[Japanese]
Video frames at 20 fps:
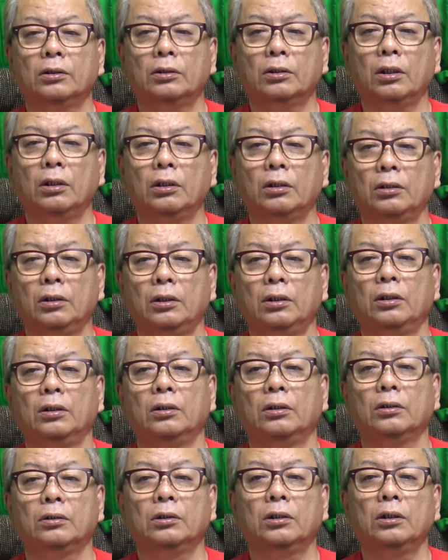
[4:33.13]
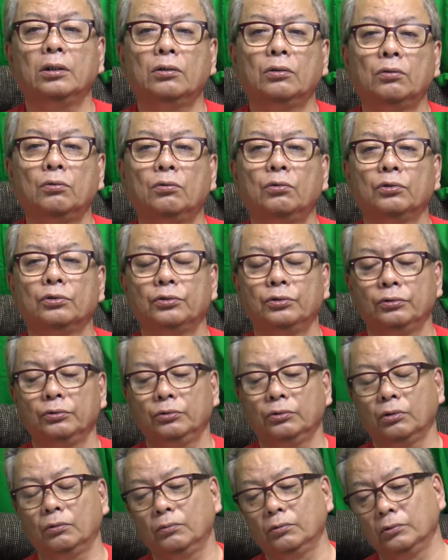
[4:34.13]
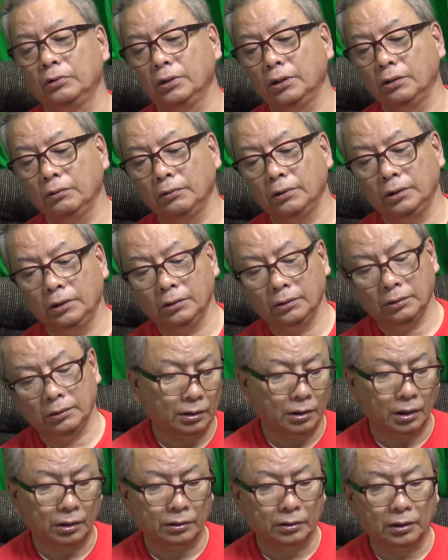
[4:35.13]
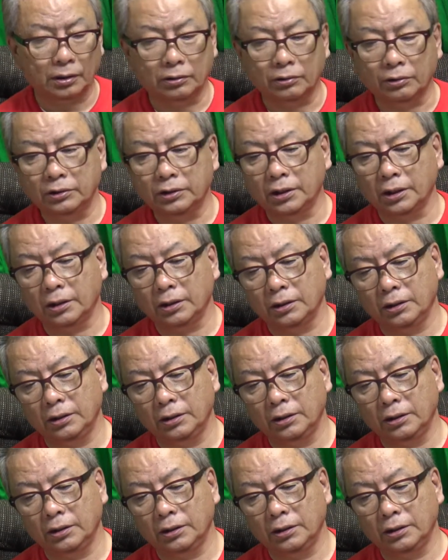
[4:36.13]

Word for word: たらね結構すると思うんだよね買ったとしたら